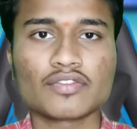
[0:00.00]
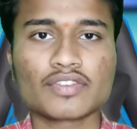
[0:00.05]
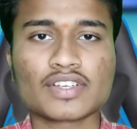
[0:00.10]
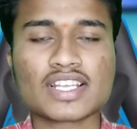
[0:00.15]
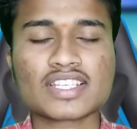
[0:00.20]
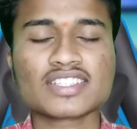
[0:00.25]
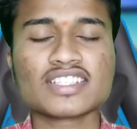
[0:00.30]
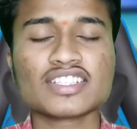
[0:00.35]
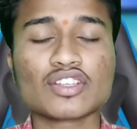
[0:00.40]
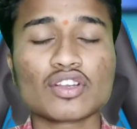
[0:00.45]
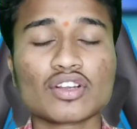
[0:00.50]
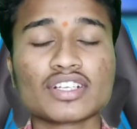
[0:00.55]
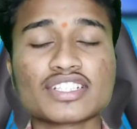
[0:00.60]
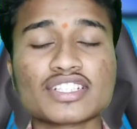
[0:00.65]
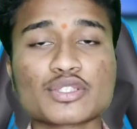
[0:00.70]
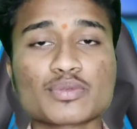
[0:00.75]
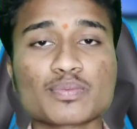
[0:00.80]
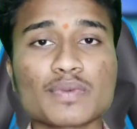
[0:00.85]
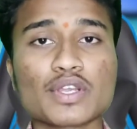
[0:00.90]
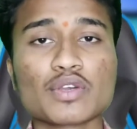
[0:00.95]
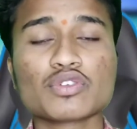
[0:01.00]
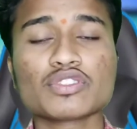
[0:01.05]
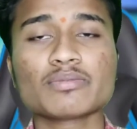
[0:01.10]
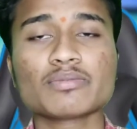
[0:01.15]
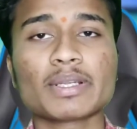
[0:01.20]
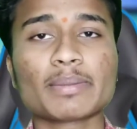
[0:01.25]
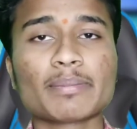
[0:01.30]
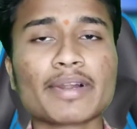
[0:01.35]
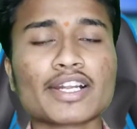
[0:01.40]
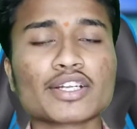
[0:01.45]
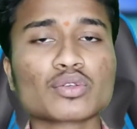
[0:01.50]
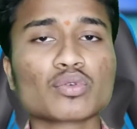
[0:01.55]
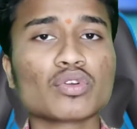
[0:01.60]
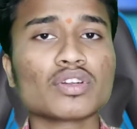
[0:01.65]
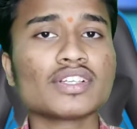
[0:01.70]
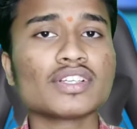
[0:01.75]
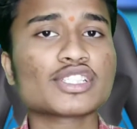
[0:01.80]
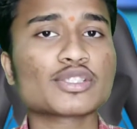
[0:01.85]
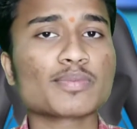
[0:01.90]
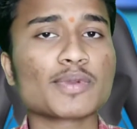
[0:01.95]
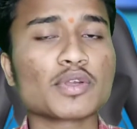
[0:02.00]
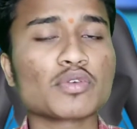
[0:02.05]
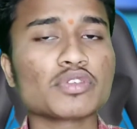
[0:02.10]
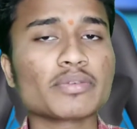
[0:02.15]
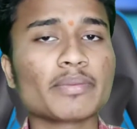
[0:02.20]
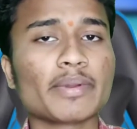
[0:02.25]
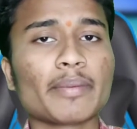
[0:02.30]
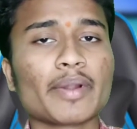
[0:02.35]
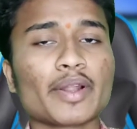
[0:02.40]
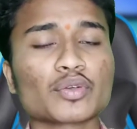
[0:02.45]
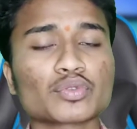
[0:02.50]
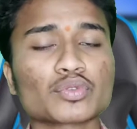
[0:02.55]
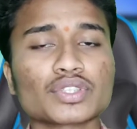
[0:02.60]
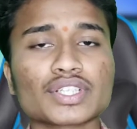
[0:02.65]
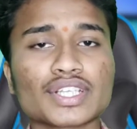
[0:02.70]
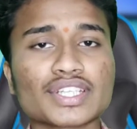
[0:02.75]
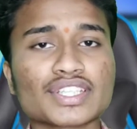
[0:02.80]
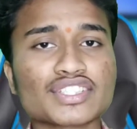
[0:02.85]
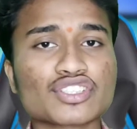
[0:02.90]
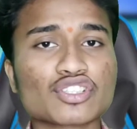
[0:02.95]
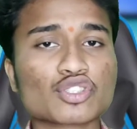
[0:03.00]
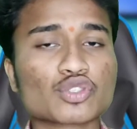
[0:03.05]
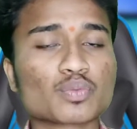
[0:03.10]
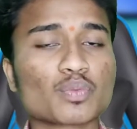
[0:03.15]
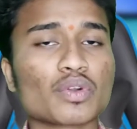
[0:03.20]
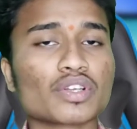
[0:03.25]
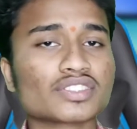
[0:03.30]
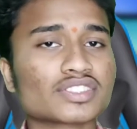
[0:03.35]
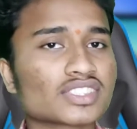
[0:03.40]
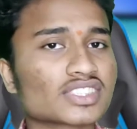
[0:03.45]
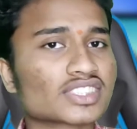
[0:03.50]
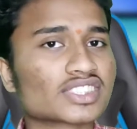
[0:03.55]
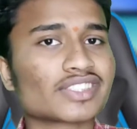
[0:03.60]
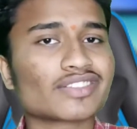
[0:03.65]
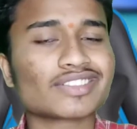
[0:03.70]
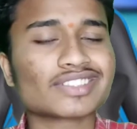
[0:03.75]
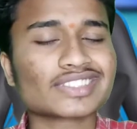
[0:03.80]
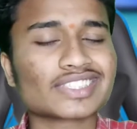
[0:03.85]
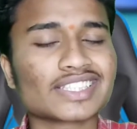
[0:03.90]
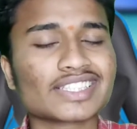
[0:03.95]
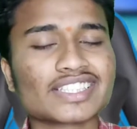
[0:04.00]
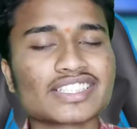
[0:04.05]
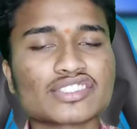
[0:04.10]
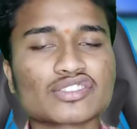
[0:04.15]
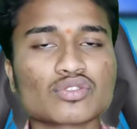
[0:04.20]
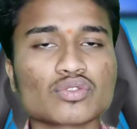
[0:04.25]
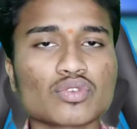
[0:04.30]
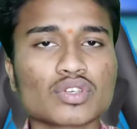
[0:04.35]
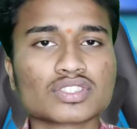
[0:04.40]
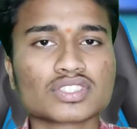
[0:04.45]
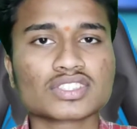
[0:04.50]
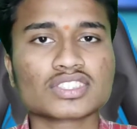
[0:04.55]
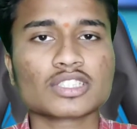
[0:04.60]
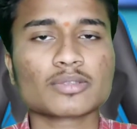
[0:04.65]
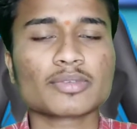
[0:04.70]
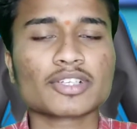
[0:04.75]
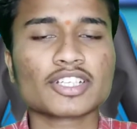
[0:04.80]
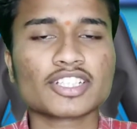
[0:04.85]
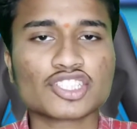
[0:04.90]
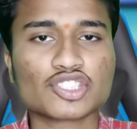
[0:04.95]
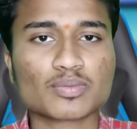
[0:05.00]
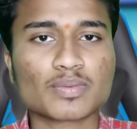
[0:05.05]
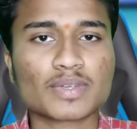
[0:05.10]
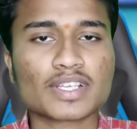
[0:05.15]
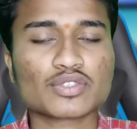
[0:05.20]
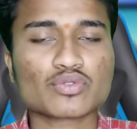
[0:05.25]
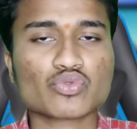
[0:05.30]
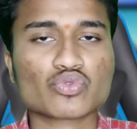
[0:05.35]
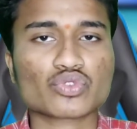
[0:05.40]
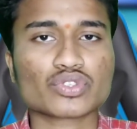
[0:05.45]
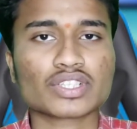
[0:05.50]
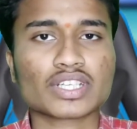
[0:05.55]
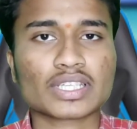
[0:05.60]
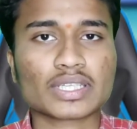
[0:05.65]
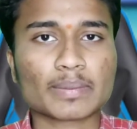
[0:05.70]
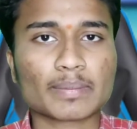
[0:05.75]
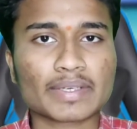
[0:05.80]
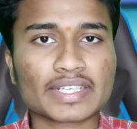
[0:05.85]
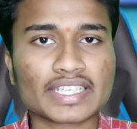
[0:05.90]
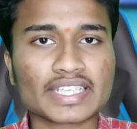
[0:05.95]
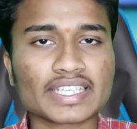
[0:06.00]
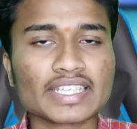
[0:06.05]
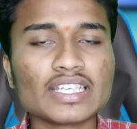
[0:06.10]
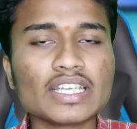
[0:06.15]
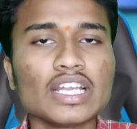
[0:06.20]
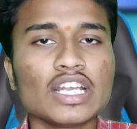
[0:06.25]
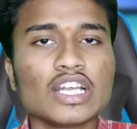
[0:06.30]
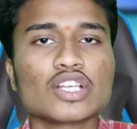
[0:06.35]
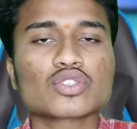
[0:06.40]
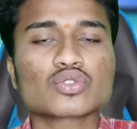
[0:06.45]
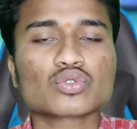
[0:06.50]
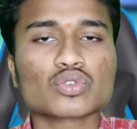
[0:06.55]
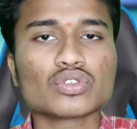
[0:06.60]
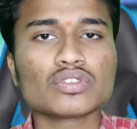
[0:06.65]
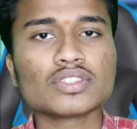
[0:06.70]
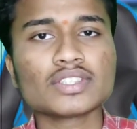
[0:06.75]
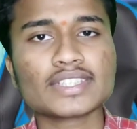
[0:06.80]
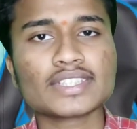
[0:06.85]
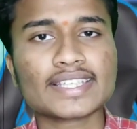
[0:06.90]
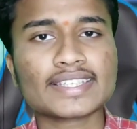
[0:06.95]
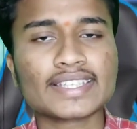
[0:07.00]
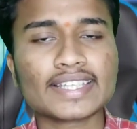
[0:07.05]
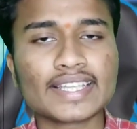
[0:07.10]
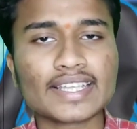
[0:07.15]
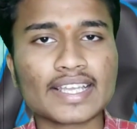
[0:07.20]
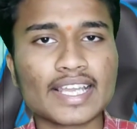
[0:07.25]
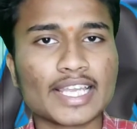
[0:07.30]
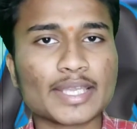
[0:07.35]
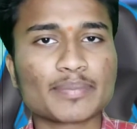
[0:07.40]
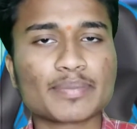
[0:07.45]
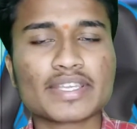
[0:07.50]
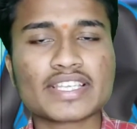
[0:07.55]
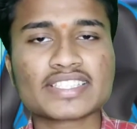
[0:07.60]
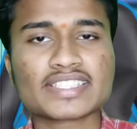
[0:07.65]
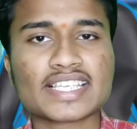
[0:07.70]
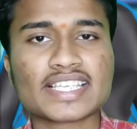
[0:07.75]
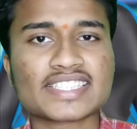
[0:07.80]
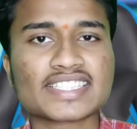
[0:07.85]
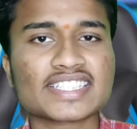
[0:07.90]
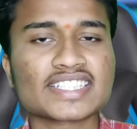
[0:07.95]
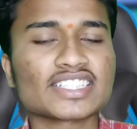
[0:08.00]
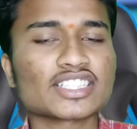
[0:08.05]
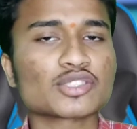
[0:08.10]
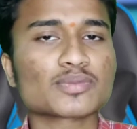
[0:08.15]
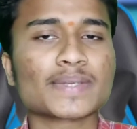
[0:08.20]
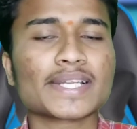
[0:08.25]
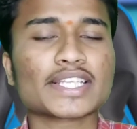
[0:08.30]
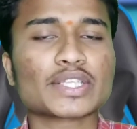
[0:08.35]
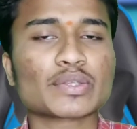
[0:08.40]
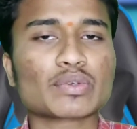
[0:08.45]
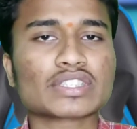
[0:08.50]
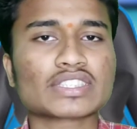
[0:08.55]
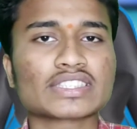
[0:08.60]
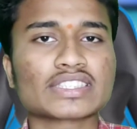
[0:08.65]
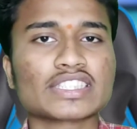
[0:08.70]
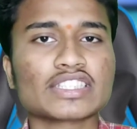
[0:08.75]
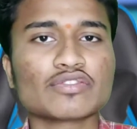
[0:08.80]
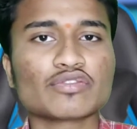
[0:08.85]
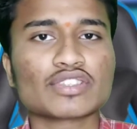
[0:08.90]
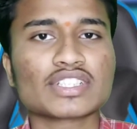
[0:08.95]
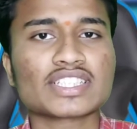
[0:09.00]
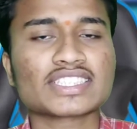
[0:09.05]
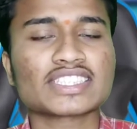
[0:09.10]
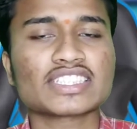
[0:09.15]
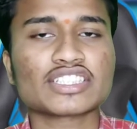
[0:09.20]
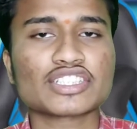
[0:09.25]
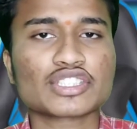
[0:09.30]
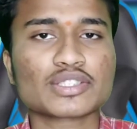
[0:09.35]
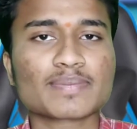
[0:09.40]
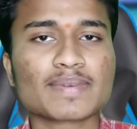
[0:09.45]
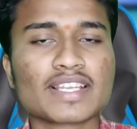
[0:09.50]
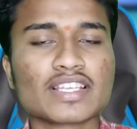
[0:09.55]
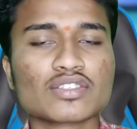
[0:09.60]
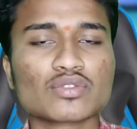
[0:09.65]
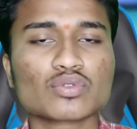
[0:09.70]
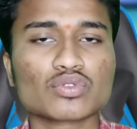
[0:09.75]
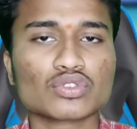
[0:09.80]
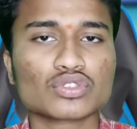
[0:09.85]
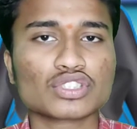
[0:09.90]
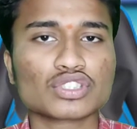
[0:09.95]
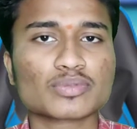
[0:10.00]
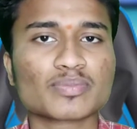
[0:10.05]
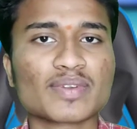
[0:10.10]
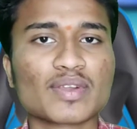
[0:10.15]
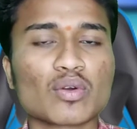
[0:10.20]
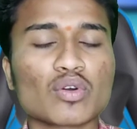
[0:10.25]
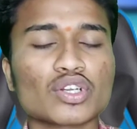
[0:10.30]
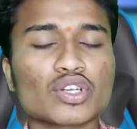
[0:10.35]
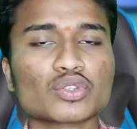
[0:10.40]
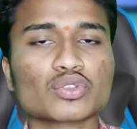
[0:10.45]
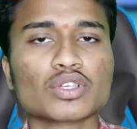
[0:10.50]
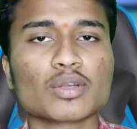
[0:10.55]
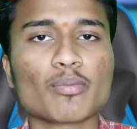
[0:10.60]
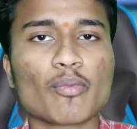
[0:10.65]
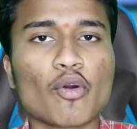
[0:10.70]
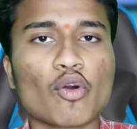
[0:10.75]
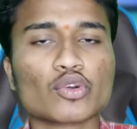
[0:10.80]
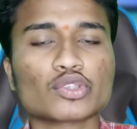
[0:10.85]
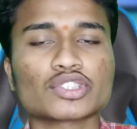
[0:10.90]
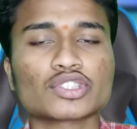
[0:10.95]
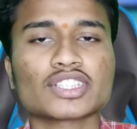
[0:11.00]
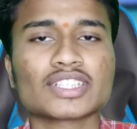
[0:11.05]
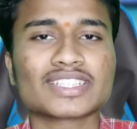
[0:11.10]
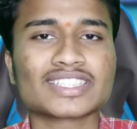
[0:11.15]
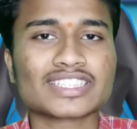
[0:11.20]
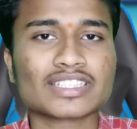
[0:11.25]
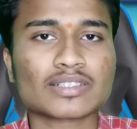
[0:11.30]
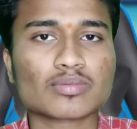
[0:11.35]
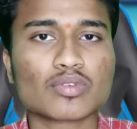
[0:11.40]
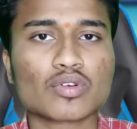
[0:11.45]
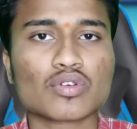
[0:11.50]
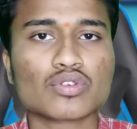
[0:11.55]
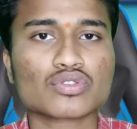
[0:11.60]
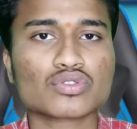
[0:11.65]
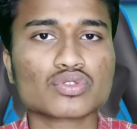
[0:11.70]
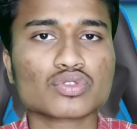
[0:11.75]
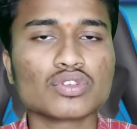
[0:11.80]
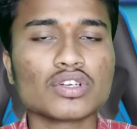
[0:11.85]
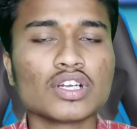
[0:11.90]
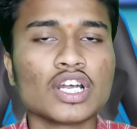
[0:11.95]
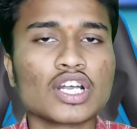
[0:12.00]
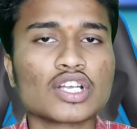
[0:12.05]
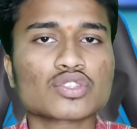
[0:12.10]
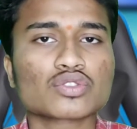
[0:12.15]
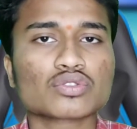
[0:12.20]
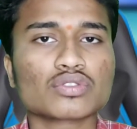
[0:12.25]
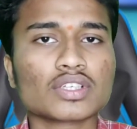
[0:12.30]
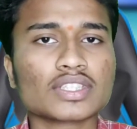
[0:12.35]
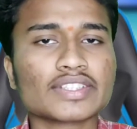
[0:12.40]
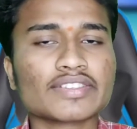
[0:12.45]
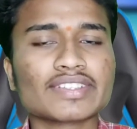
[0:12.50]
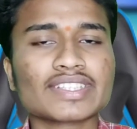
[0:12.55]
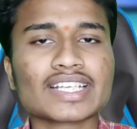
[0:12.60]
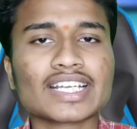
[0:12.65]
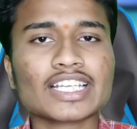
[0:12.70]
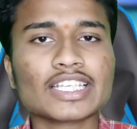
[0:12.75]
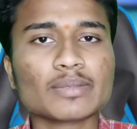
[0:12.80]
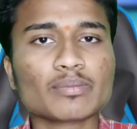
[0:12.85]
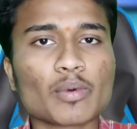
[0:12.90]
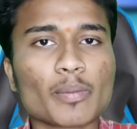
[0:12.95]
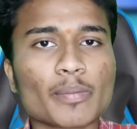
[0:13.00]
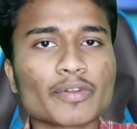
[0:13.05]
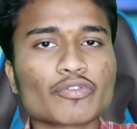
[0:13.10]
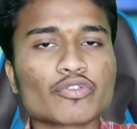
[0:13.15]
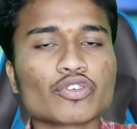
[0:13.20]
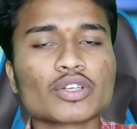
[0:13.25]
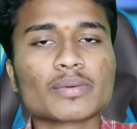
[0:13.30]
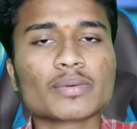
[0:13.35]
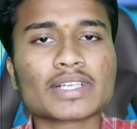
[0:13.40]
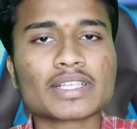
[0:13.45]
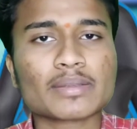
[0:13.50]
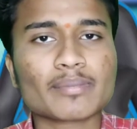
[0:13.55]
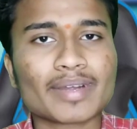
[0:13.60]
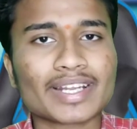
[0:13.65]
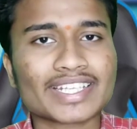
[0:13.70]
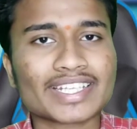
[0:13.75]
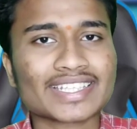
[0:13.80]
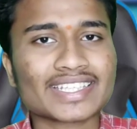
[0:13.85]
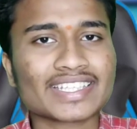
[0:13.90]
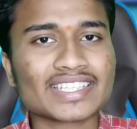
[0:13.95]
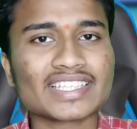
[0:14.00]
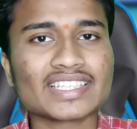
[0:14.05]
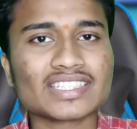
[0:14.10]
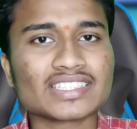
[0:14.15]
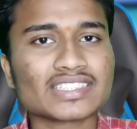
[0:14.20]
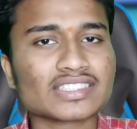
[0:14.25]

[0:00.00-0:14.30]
ఫ్రెండ్స్ దీని యొక్క డిస్ప్లే గురించి మనం ఆడుకోవాలి డిస్ప్లే గురించి మనం ఆడుకున్నట్టయితే సిక్స్ పాయింట్ సిక్స్ సెవెన్ ఇంచ్ అయితే వస్తుందన్నమాట డిస్ప్లే చూసుకుంటే మనకి సో ఇదైతే ఐపీఎస్ ఎల్సీడీ డిస్ప్లే అయితే వస్తుంది ఫుల్ హెచ్డీ డిస్ప్లే సో డిస్ప్లే క్వాలిటీ కూడా బాగుంటుంది అయితే చెప్పుకోవచ్చు సో అదేవిధంగా ఈ మొబైల్ ఫోన్ అనేది మనకి